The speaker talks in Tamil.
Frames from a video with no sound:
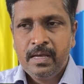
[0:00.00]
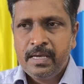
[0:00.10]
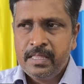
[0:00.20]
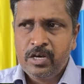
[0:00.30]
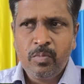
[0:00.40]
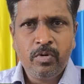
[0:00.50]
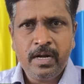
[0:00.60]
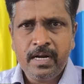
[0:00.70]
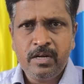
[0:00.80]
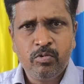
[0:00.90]
இதுக்கு
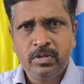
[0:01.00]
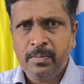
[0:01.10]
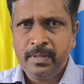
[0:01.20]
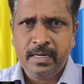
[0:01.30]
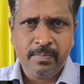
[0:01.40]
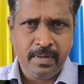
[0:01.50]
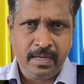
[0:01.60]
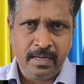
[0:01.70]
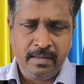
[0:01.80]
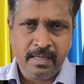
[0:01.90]
முன்னாடி நூற்றம்பது
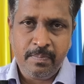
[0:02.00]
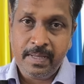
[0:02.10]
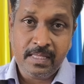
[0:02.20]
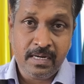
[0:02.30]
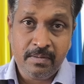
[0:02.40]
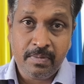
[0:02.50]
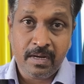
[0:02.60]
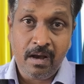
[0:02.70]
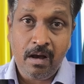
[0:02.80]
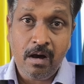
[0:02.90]
அனுப்புனாங்க இப்போ எத்தனை
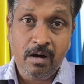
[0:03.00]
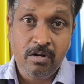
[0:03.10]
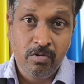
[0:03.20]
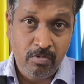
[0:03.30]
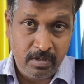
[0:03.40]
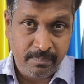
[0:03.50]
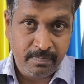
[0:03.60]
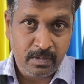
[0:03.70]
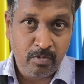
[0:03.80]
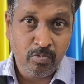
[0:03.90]
அனுப்புனாங்க ஆறுநூறு
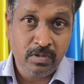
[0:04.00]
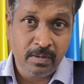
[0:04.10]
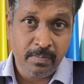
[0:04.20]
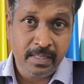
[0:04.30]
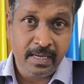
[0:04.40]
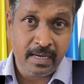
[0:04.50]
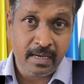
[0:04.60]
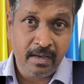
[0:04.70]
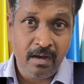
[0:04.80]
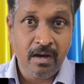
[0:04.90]
நூற்றம்பது
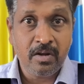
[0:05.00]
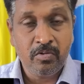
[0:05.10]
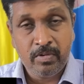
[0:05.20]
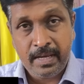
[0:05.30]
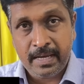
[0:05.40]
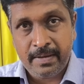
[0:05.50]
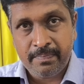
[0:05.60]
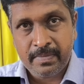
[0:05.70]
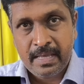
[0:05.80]
எங்கே ஆறுநூறு எங்கே